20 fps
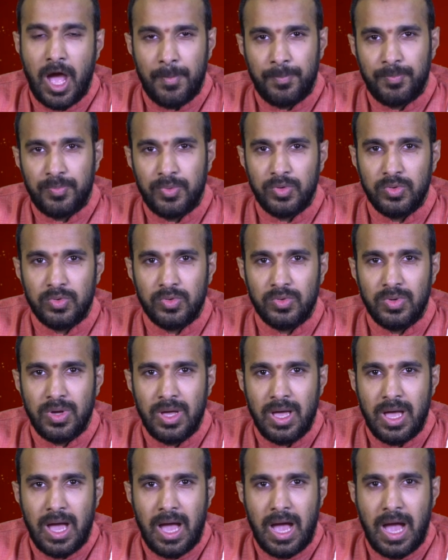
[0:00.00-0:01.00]
అప్పుడు
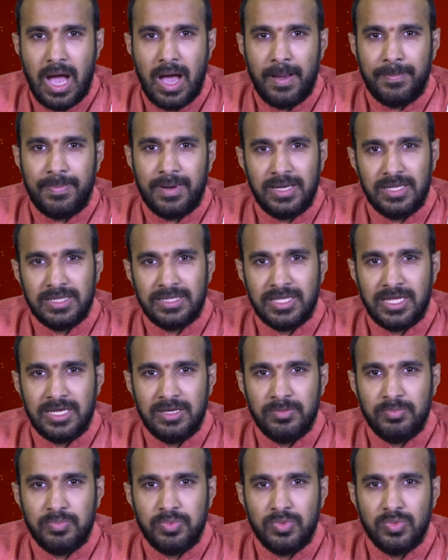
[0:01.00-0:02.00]
ఆ
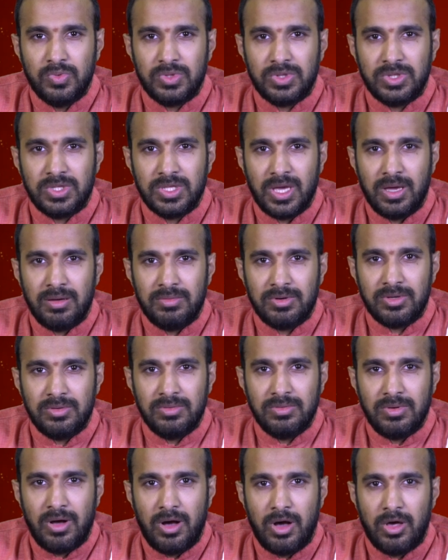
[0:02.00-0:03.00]
ఫలితాన్ని పూర్తిగా మనం
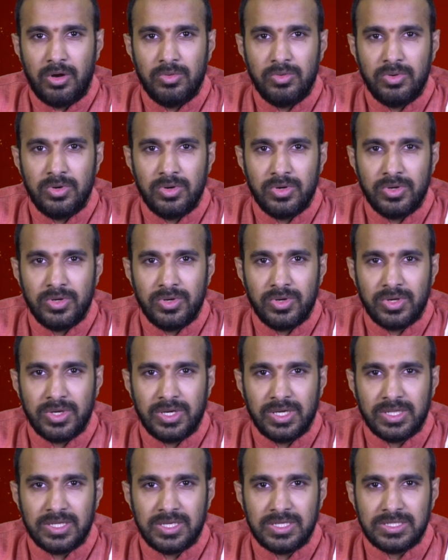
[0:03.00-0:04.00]

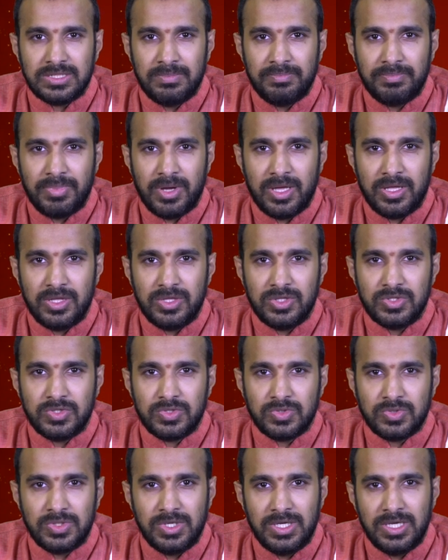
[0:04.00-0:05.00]
అనుభవయోగ్యతను
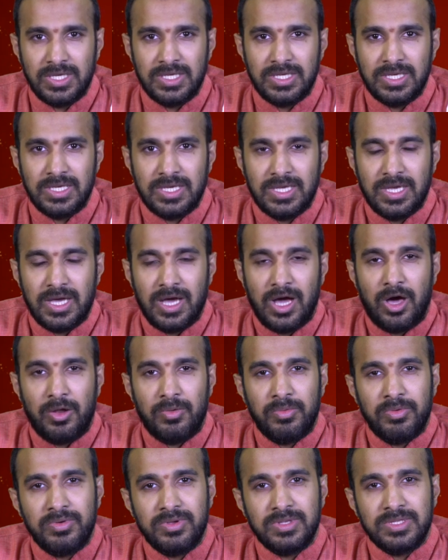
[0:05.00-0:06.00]
సంపాదించుకుని
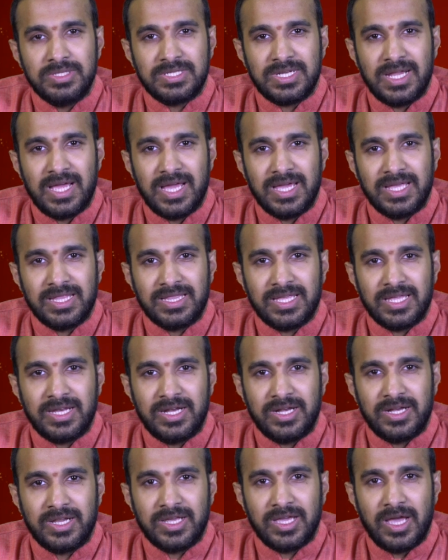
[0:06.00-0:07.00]
అనుభవించడానికి
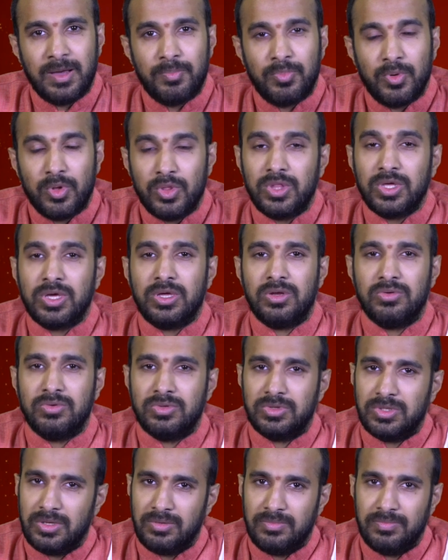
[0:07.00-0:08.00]
తగినట్టుగా
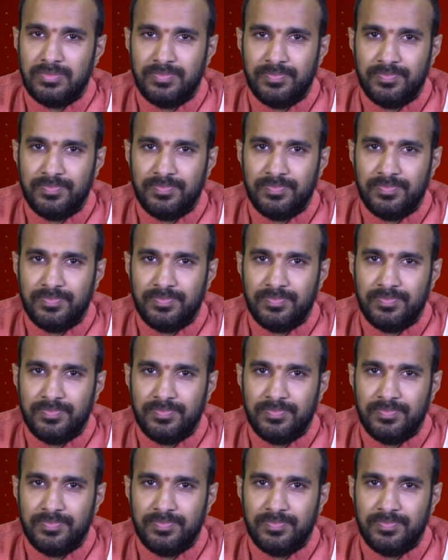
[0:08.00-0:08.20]
పొందగలుగుతాం